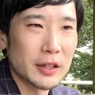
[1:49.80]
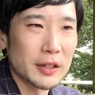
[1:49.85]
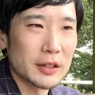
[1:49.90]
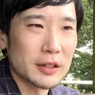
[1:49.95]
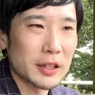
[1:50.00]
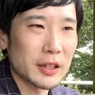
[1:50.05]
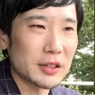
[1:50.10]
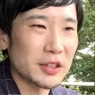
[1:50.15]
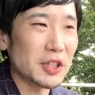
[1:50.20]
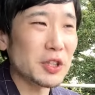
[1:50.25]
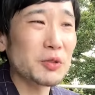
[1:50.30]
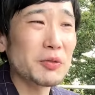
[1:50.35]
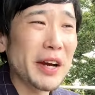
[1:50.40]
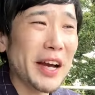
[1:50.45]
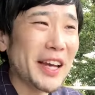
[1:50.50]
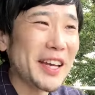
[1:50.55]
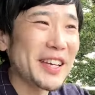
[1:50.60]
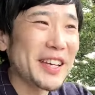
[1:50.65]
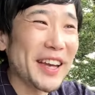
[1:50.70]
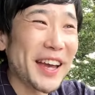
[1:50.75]
だから This
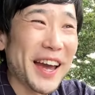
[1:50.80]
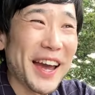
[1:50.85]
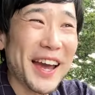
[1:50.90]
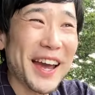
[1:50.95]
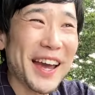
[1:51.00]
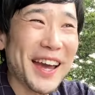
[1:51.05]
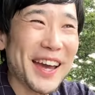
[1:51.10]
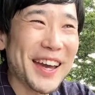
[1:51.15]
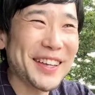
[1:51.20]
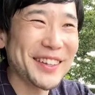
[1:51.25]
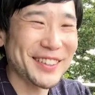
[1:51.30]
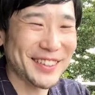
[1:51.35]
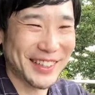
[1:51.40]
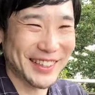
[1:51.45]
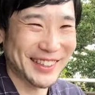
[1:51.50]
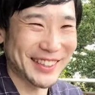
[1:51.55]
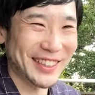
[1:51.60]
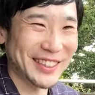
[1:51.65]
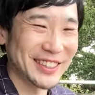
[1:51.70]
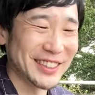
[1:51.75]
way, とか
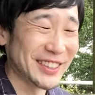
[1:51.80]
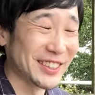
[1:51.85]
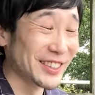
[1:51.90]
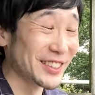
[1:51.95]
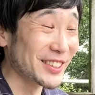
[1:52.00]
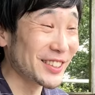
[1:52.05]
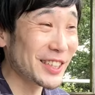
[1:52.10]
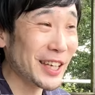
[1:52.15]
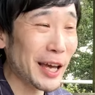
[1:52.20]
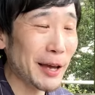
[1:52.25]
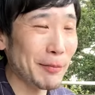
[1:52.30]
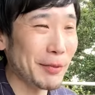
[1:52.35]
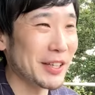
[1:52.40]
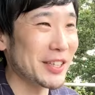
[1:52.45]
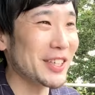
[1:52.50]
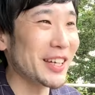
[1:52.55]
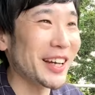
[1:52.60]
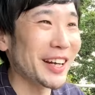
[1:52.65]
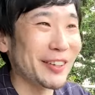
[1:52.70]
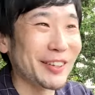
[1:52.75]
言ってすげえめっ
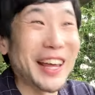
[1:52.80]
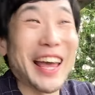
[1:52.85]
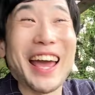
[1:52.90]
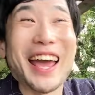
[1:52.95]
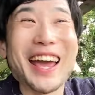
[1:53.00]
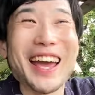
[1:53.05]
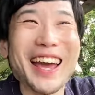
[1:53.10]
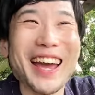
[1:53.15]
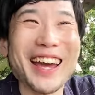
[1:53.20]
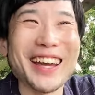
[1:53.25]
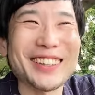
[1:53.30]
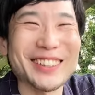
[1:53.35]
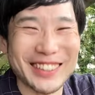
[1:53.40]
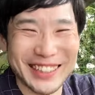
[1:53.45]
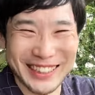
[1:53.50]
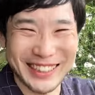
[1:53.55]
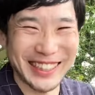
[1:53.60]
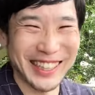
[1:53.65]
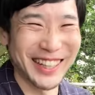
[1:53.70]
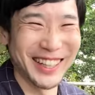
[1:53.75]
ちゃ笑顔でへ e と
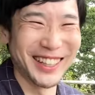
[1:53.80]
か言って